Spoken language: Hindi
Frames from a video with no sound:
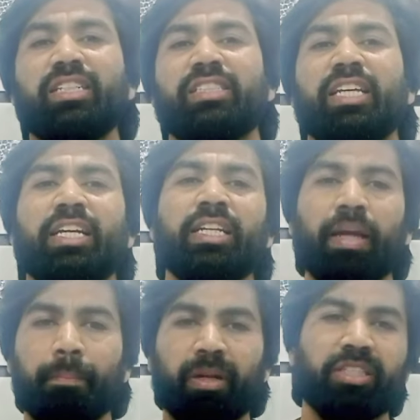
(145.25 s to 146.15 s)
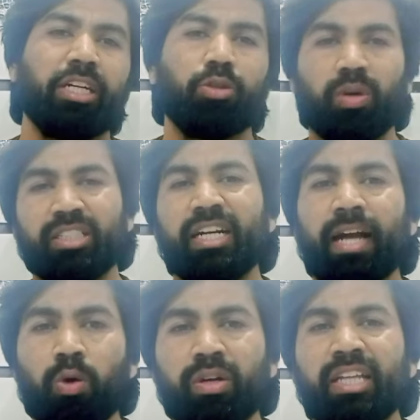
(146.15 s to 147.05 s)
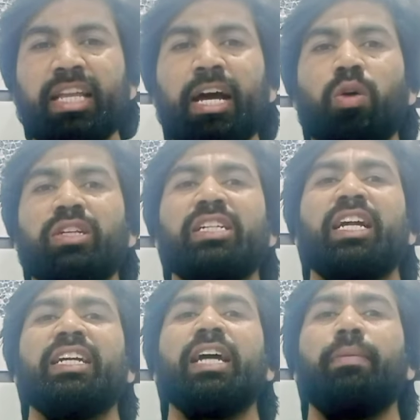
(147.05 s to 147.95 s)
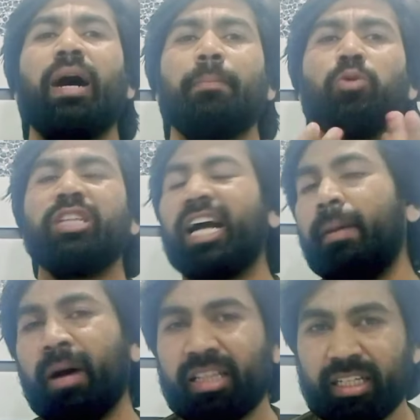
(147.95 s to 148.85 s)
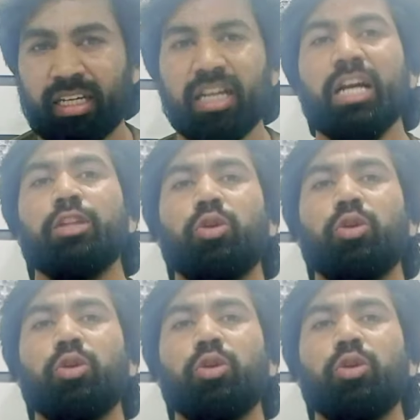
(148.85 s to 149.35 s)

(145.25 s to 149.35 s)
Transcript: जिससे कि टेम्परेचर थोड़ा सा डाउन रहता है और ये ठंडी हवा आपको दिखा पाते हैं